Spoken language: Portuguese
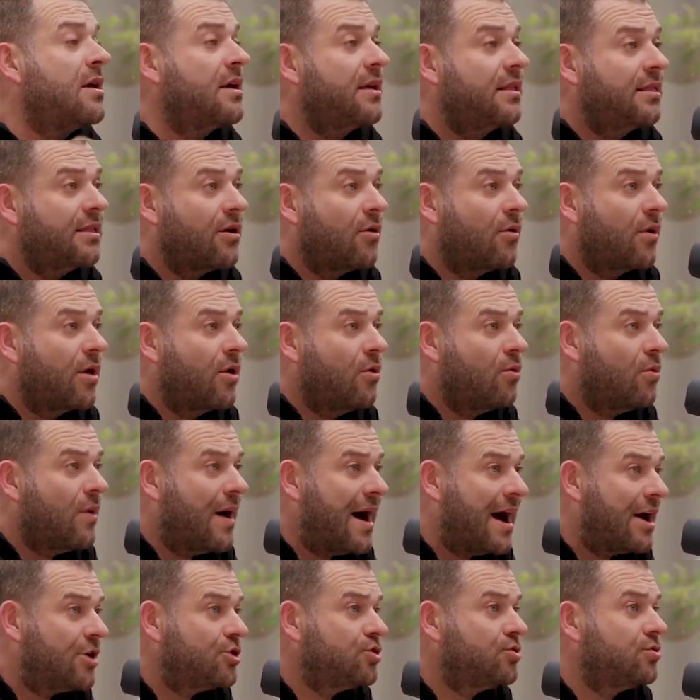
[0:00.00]
Então, eu
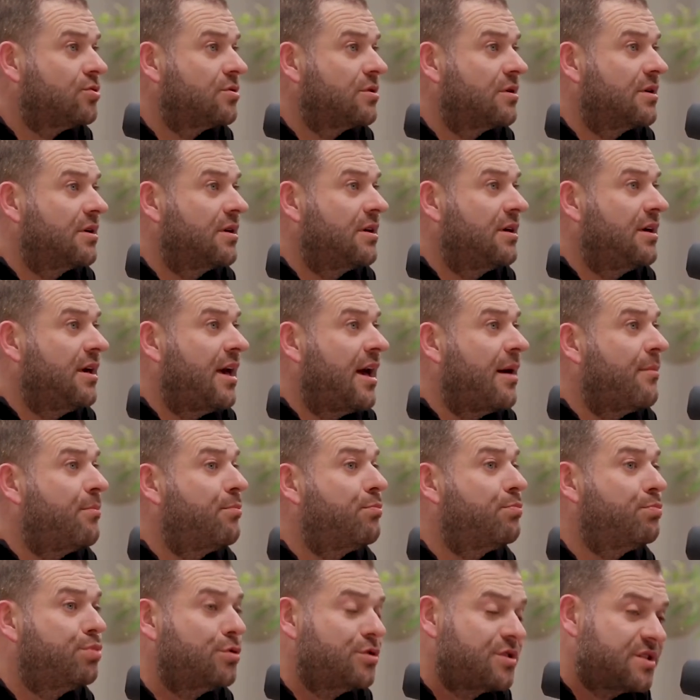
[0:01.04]
acho que é
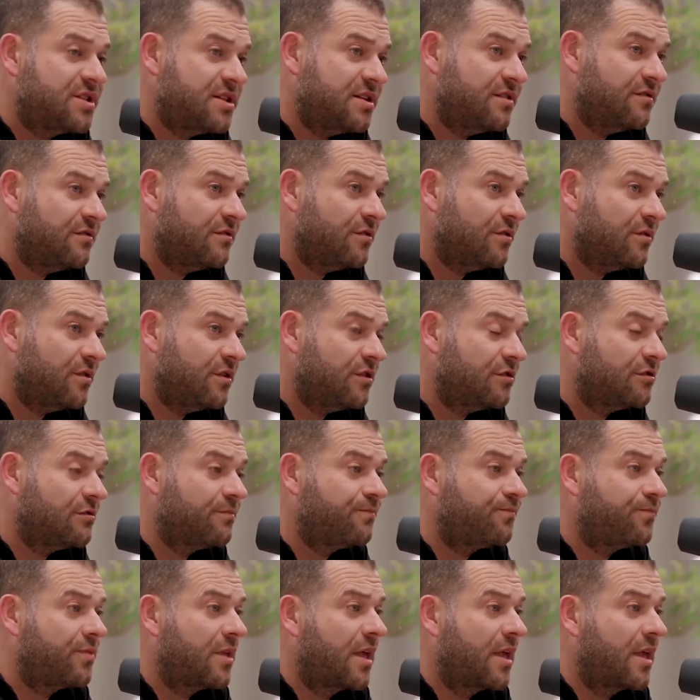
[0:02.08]
possível isso.